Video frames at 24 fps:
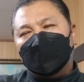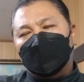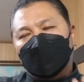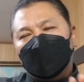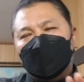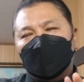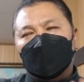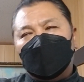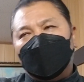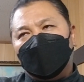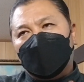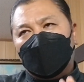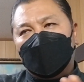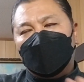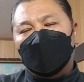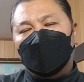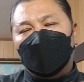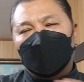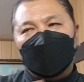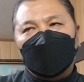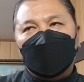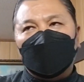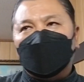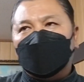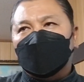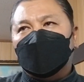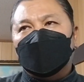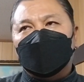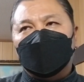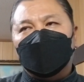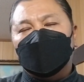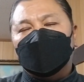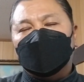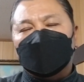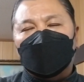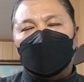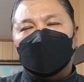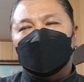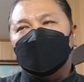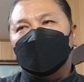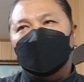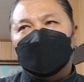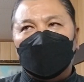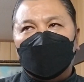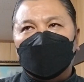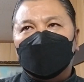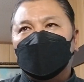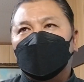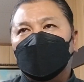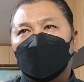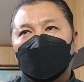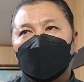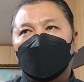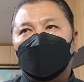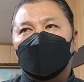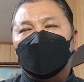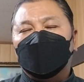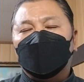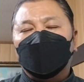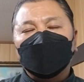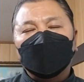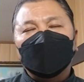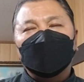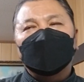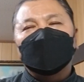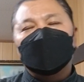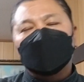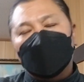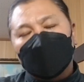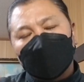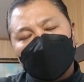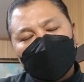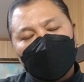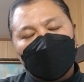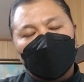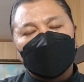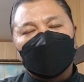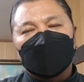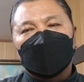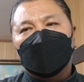少しやっぱいろんな方と親しくなりながら本当詳しく